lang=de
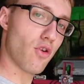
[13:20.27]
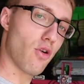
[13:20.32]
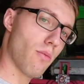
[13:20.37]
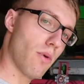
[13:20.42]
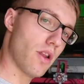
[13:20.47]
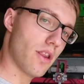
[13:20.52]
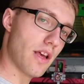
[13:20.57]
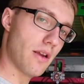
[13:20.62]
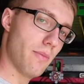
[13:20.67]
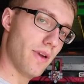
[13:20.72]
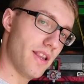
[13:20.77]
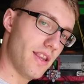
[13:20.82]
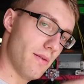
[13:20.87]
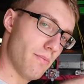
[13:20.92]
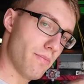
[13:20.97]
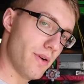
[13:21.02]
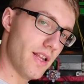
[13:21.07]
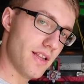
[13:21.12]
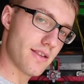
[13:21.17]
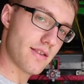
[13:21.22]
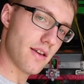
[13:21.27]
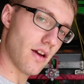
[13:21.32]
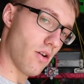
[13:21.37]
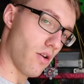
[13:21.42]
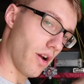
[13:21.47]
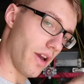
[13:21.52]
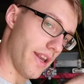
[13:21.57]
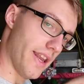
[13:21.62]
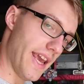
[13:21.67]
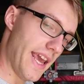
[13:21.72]
wo man dann mit den Blitzer
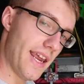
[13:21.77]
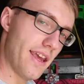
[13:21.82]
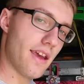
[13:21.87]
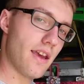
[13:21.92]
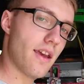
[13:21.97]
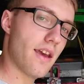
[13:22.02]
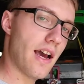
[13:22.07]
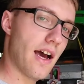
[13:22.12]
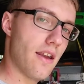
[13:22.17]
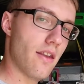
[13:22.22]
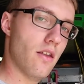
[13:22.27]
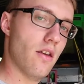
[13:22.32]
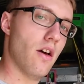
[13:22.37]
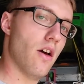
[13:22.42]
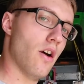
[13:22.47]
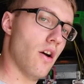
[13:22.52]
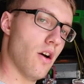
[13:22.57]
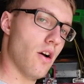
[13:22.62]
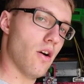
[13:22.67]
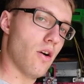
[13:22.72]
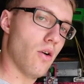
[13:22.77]
auch hineingehen kann